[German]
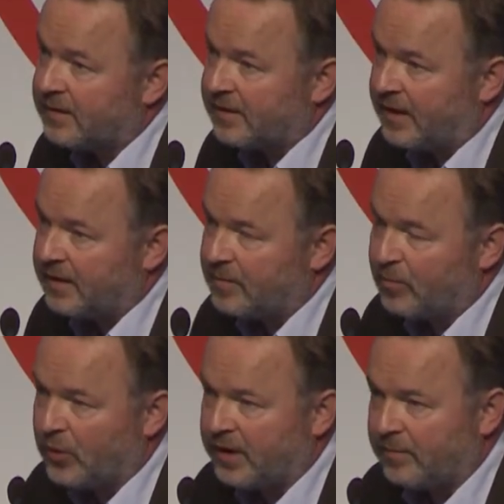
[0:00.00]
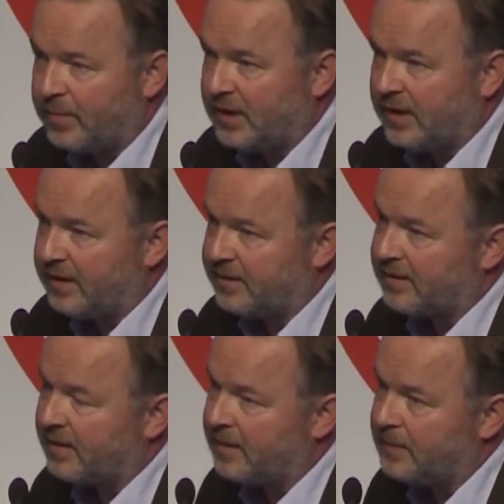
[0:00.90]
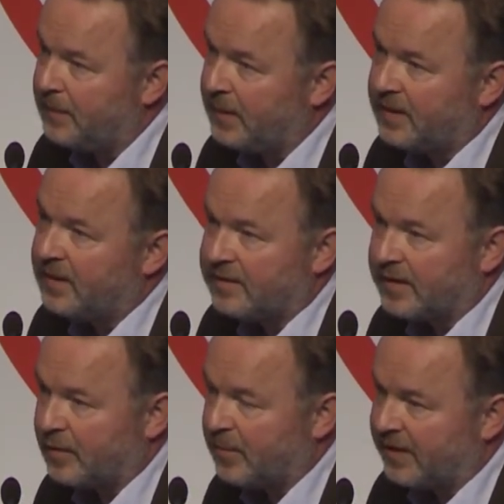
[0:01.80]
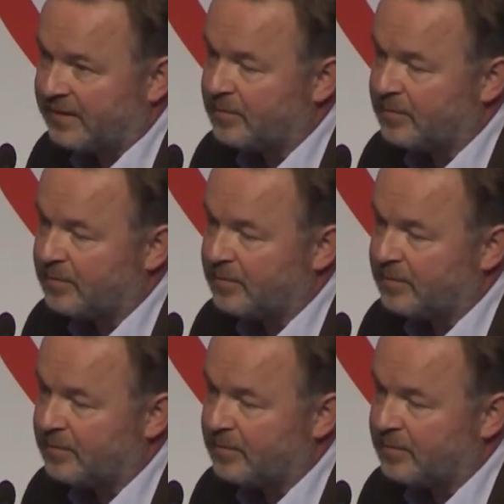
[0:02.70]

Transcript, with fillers: dreieinhalb Monaten begleitet haben. Seit dem 1.